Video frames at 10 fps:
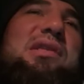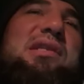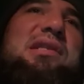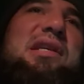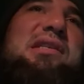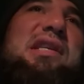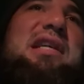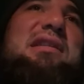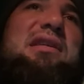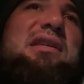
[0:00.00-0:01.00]
со
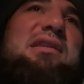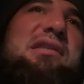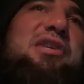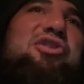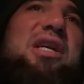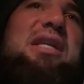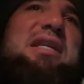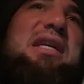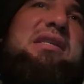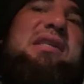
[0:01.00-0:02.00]
сайта скачал
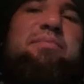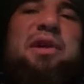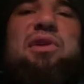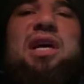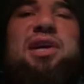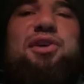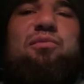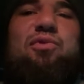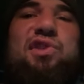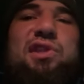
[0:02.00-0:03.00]
анализы, отправляю
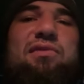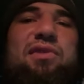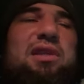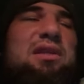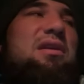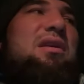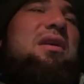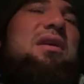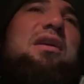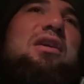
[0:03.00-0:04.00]
ему с инвитро.
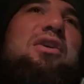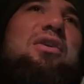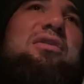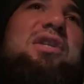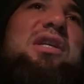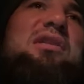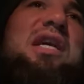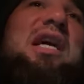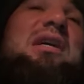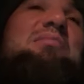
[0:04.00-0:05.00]
Он говорит,
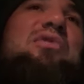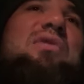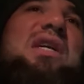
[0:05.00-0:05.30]
якобы у